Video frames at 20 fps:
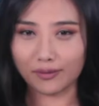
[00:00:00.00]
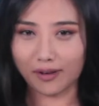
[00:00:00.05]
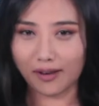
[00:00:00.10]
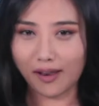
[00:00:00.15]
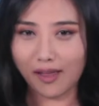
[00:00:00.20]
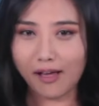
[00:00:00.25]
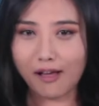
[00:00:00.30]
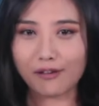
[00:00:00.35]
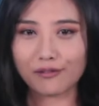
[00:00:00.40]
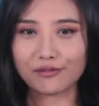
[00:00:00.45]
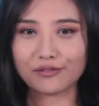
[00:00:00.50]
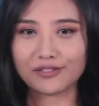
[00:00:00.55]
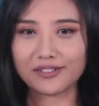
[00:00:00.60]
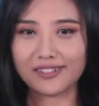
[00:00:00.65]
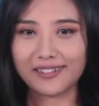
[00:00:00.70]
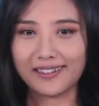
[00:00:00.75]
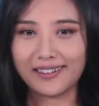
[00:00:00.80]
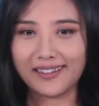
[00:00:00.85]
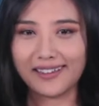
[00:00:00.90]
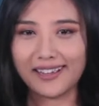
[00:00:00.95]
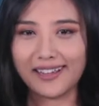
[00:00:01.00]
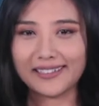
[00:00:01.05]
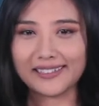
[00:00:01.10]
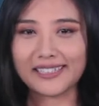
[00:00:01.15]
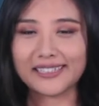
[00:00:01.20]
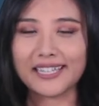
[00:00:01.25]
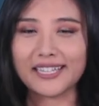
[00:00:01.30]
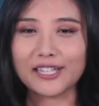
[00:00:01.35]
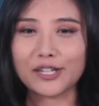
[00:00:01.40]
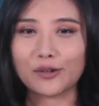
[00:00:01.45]
Love，
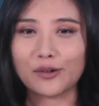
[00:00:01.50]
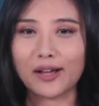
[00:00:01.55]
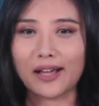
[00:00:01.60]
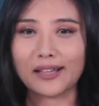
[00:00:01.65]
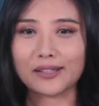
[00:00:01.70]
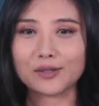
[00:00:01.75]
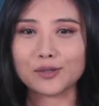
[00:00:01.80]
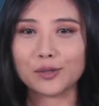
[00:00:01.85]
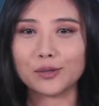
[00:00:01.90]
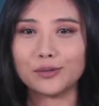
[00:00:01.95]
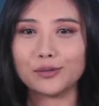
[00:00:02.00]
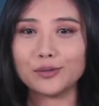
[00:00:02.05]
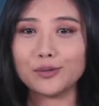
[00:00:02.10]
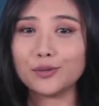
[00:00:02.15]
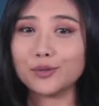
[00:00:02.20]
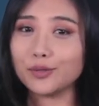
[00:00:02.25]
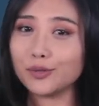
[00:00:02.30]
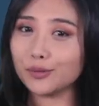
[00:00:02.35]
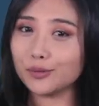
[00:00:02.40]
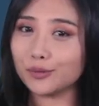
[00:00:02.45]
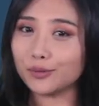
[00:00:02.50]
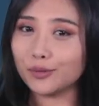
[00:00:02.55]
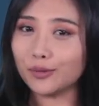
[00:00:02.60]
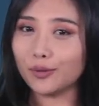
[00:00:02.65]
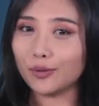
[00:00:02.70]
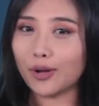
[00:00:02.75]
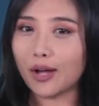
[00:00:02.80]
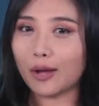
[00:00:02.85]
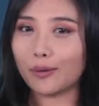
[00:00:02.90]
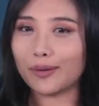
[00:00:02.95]
它也有啊从虚
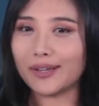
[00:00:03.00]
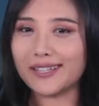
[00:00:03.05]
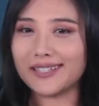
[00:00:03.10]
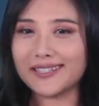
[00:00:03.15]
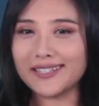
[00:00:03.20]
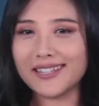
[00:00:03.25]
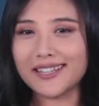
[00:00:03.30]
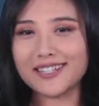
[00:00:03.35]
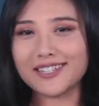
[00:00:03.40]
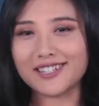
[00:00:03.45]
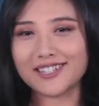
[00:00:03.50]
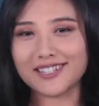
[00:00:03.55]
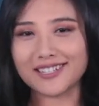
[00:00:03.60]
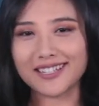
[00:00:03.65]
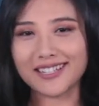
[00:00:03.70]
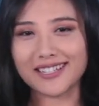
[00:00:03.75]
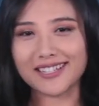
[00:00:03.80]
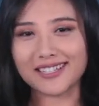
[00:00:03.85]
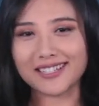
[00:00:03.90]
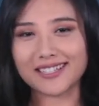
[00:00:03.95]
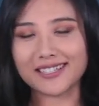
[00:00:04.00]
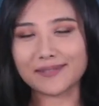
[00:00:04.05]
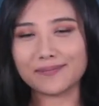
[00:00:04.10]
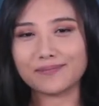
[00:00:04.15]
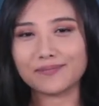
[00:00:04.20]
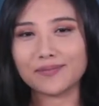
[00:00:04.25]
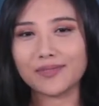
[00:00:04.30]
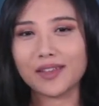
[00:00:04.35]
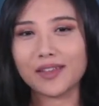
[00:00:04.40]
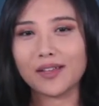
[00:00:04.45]
无化为现实的意思。
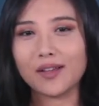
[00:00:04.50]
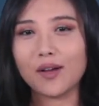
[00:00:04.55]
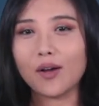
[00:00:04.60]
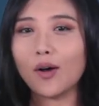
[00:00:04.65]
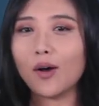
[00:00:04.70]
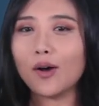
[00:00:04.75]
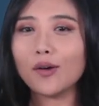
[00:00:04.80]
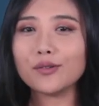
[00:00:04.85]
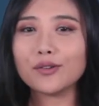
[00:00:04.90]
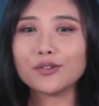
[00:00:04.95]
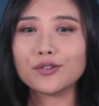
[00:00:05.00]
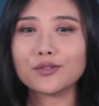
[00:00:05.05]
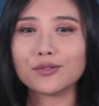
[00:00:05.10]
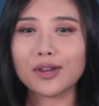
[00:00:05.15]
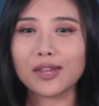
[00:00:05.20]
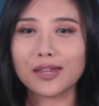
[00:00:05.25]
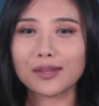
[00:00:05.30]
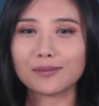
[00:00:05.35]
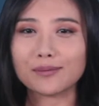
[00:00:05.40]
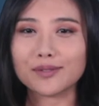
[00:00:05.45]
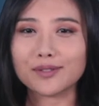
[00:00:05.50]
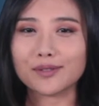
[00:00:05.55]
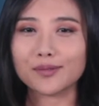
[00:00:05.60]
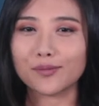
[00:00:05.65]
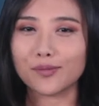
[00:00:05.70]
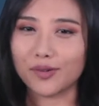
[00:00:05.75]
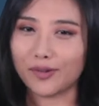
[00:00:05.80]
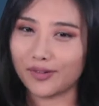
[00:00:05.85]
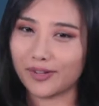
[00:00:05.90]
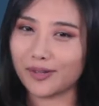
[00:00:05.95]
All your dreams
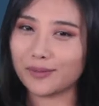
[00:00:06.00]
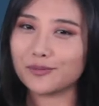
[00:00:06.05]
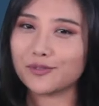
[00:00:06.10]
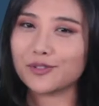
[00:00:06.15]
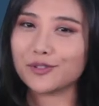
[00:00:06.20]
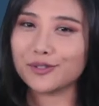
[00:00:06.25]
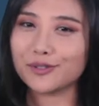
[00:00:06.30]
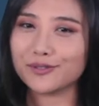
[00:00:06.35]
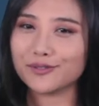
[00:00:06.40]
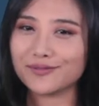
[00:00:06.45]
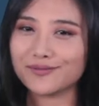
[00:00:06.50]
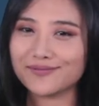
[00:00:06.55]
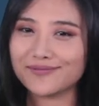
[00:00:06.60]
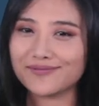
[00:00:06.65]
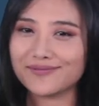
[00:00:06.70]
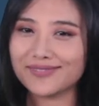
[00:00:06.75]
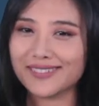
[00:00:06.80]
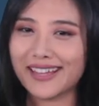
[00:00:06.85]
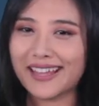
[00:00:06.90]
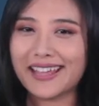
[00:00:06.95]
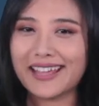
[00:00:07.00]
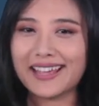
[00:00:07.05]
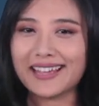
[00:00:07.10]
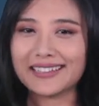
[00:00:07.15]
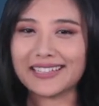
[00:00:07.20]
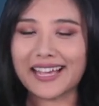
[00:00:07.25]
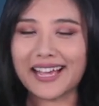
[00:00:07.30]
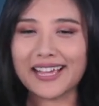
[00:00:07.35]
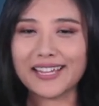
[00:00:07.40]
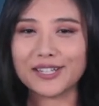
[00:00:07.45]
will come true。
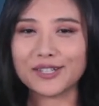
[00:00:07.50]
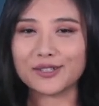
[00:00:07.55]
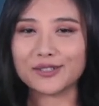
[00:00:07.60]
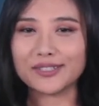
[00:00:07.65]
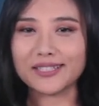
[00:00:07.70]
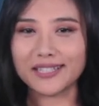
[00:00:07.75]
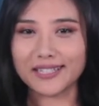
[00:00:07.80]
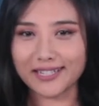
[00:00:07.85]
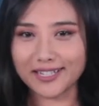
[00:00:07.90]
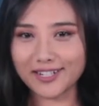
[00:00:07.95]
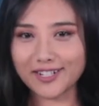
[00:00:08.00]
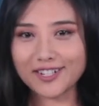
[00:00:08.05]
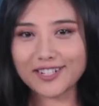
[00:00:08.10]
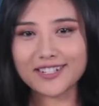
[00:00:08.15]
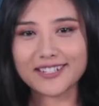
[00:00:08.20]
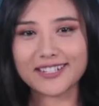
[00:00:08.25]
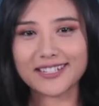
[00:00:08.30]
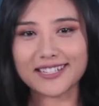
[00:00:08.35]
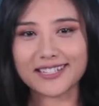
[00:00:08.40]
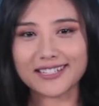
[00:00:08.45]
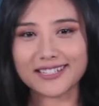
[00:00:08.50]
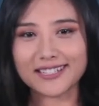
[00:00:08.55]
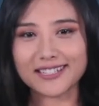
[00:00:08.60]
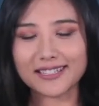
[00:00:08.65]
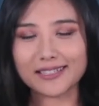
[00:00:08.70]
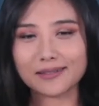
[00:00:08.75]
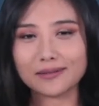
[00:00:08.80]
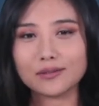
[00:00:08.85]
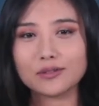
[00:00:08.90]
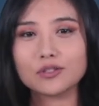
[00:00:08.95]
它还有一致的意
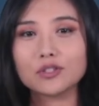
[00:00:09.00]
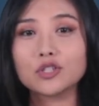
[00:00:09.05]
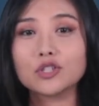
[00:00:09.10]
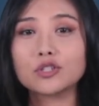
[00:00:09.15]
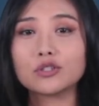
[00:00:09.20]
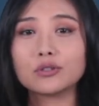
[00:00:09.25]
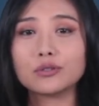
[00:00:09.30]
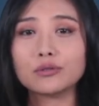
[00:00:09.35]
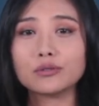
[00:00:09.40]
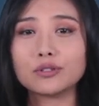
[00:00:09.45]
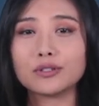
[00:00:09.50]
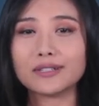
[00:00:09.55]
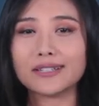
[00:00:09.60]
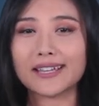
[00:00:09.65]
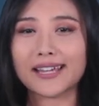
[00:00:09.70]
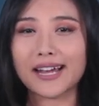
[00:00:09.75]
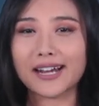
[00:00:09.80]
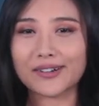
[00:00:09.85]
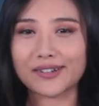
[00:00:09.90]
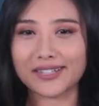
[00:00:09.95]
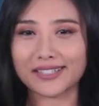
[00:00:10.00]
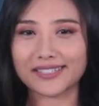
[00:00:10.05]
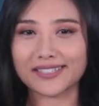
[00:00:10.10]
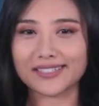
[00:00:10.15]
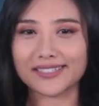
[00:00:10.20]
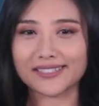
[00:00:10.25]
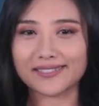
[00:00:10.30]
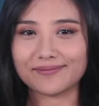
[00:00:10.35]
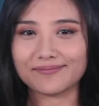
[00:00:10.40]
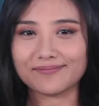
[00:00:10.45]
思，True to character。